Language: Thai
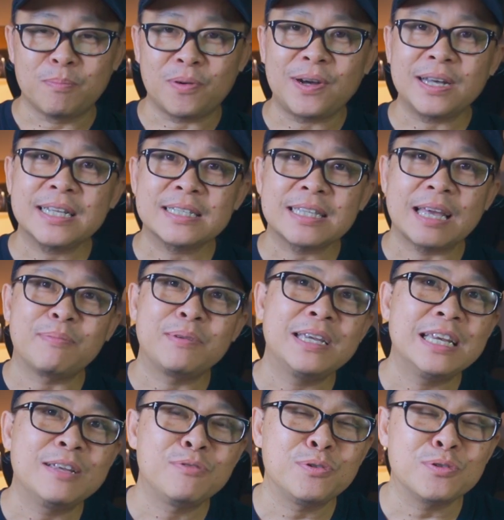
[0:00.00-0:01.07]
เพราะว่าตั้งแต่
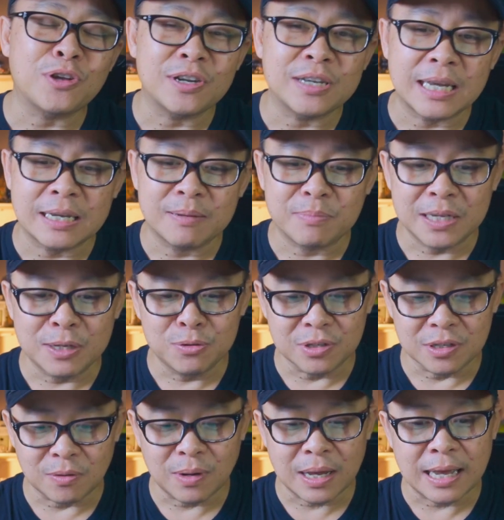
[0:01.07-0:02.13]
พี่รีวิวตอนนั้น พี่รู้
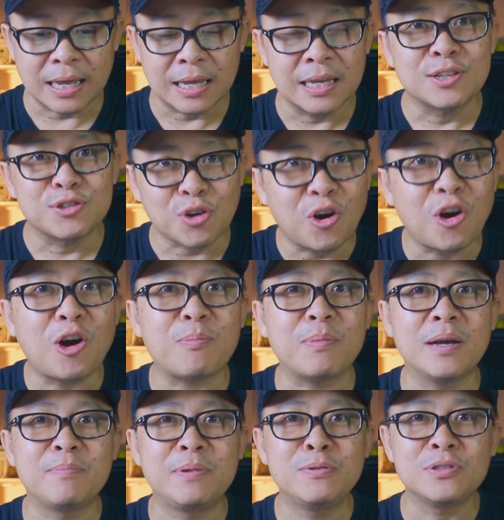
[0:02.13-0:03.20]
สึกว่าชอบ
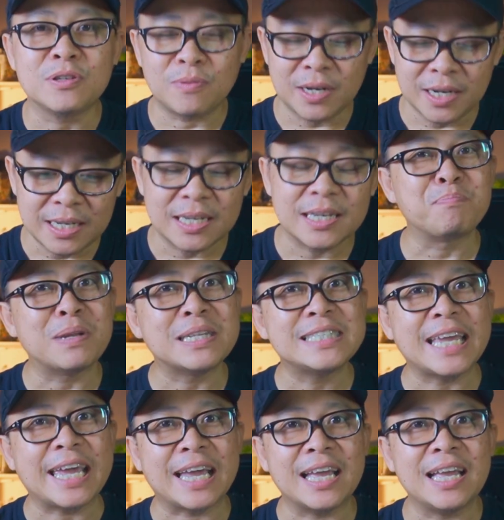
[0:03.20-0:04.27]
อ่ะพี่รู้สึกว่าเฮ้ยมัน
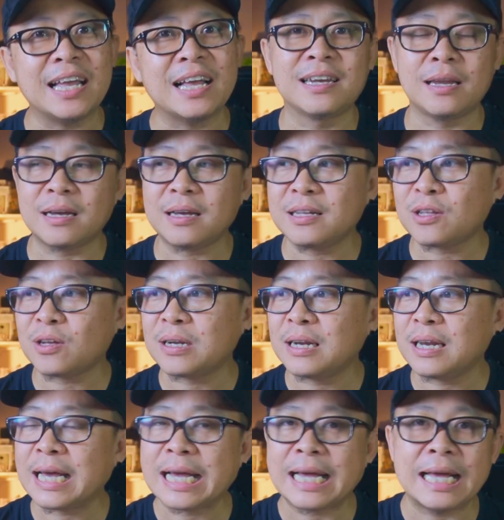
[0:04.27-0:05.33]
เจ๋งอ่ะ แล้วก็ตอนนั้
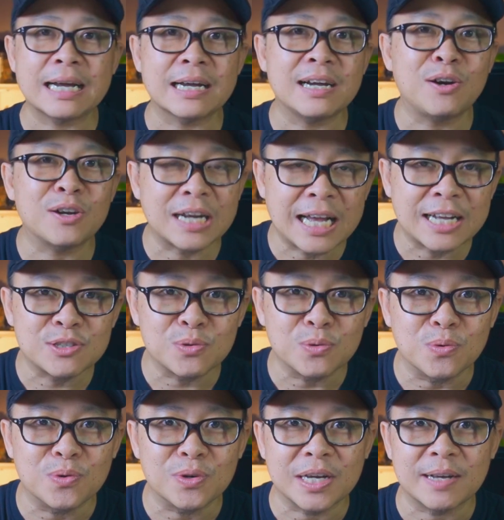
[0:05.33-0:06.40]
นราคาก็ค่อนข้างสู
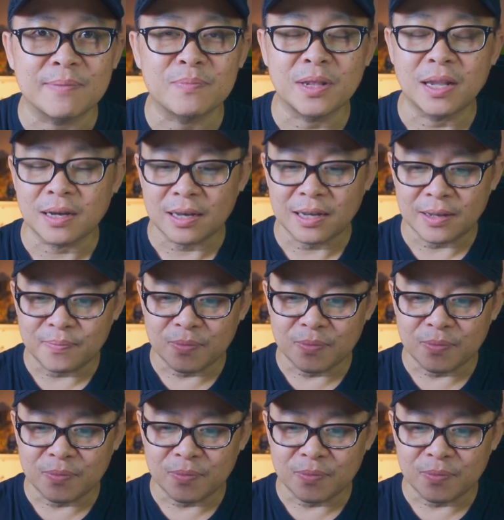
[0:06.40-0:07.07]
งนะครับแล้วก็